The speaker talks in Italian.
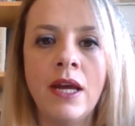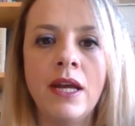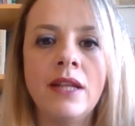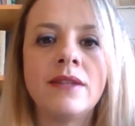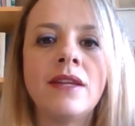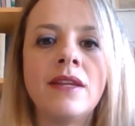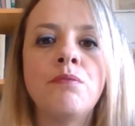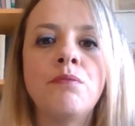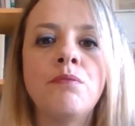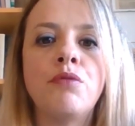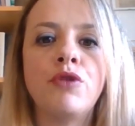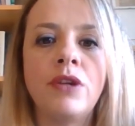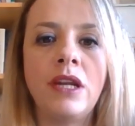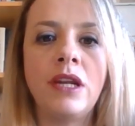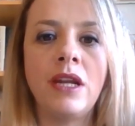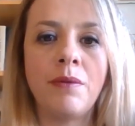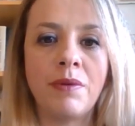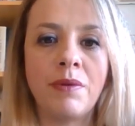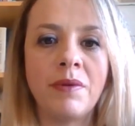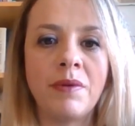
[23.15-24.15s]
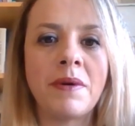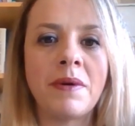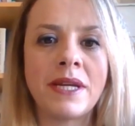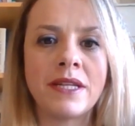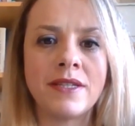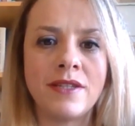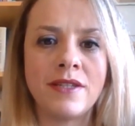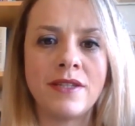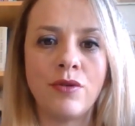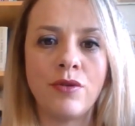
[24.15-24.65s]
il tempo della
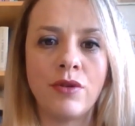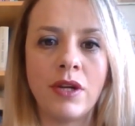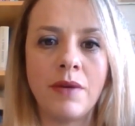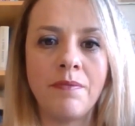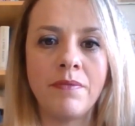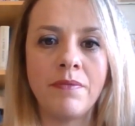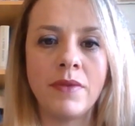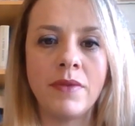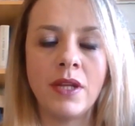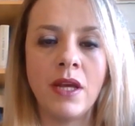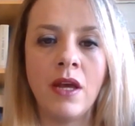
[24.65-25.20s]
preparazione.